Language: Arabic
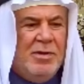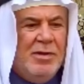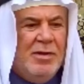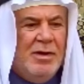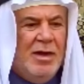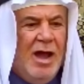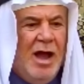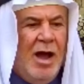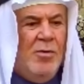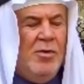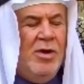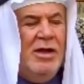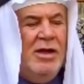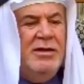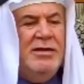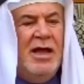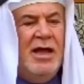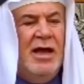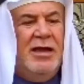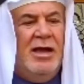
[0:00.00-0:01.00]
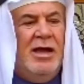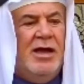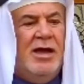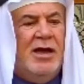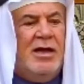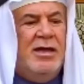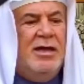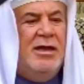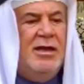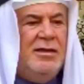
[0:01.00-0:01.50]
أو عندك
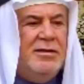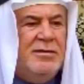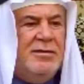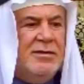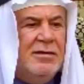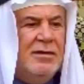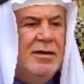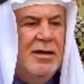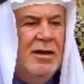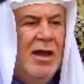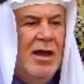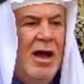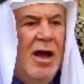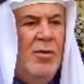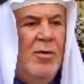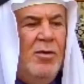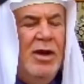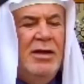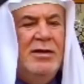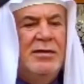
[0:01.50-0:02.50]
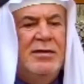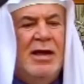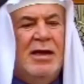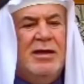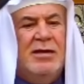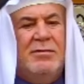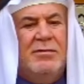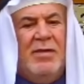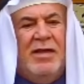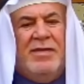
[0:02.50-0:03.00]
حقيد أو
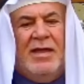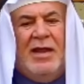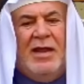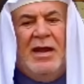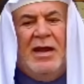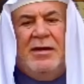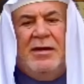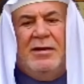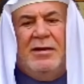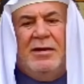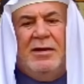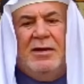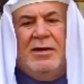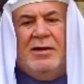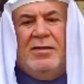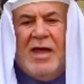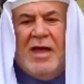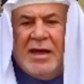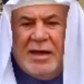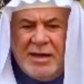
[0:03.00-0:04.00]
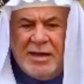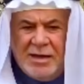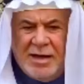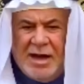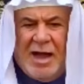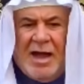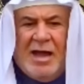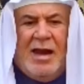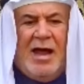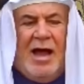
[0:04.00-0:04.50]
عندك مثلا ضغينة
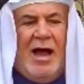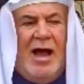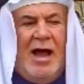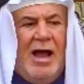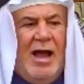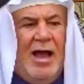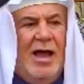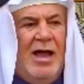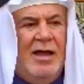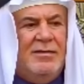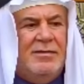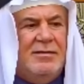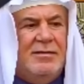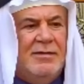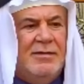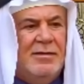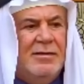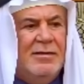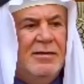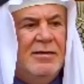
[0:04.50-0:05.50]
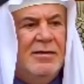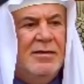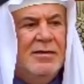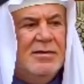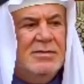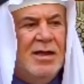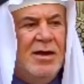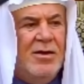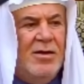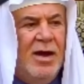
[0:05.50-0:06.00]
على أحد
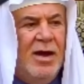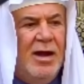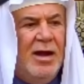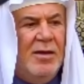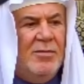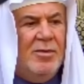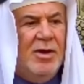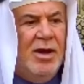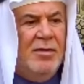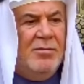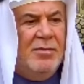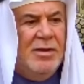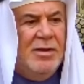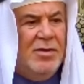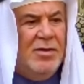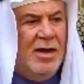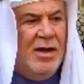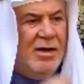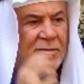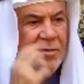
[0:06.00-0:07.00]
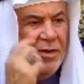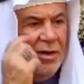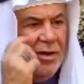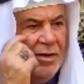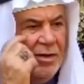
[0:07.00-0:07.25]
صلوا على محمد وآل محمد